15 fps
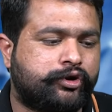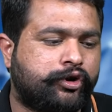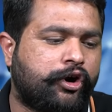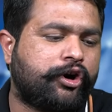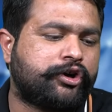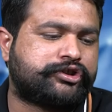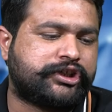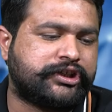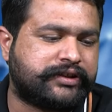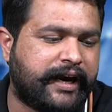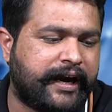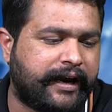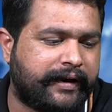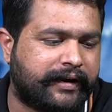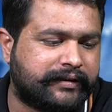दो
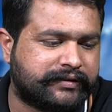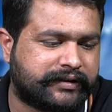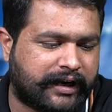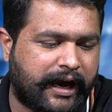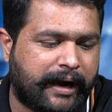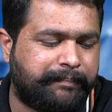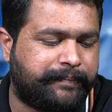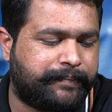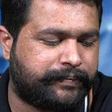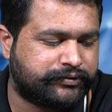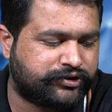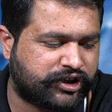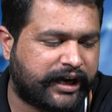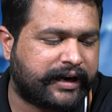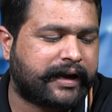चीज़ें जनाब
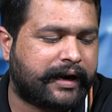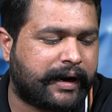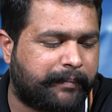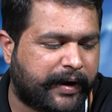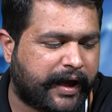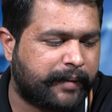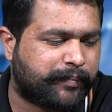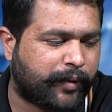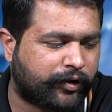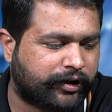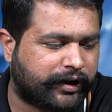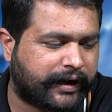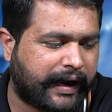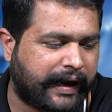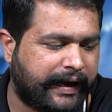शेयर करना बड़ा
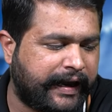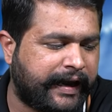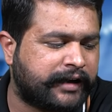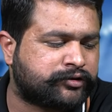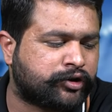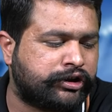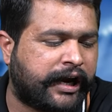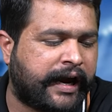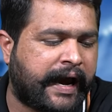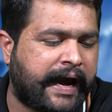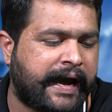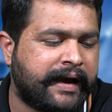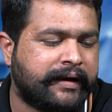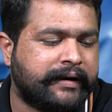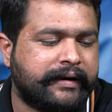इंपॉर्टेंट है एक तो यह
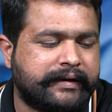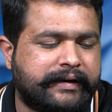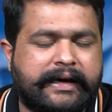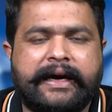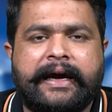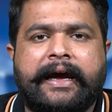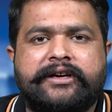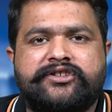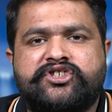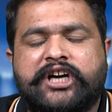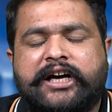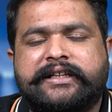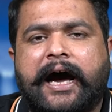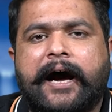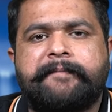है कि
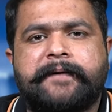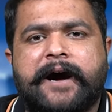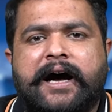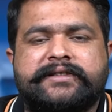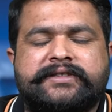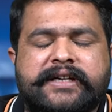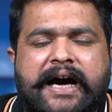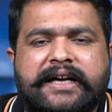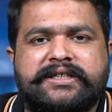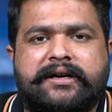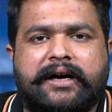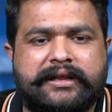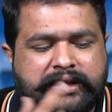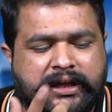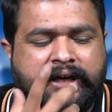शादाब खान से आज
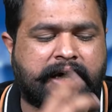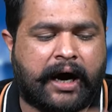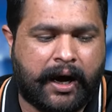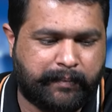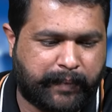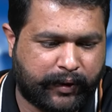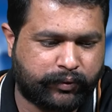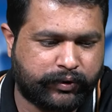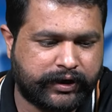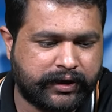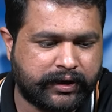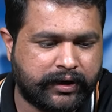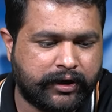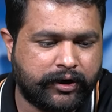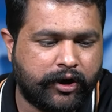गलती कहां पर हुई
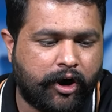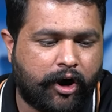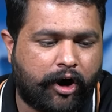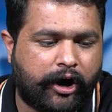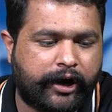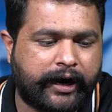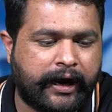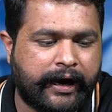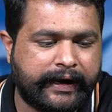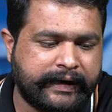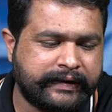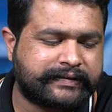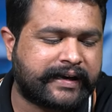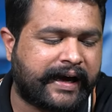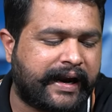और
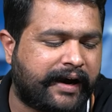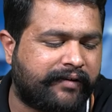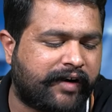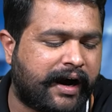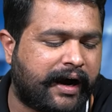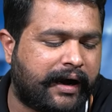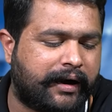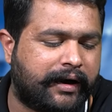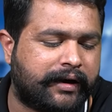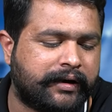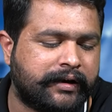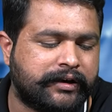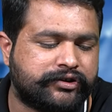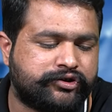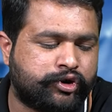इसके अलावा
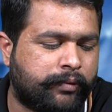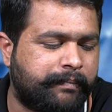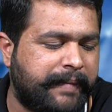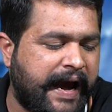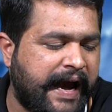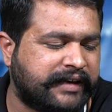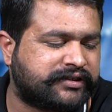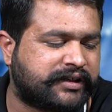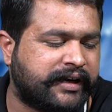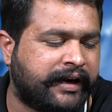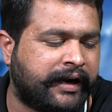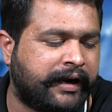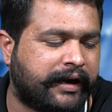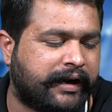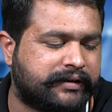जो मैच की
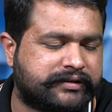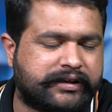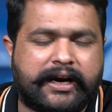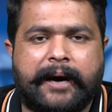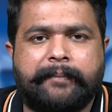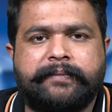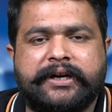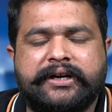जनाब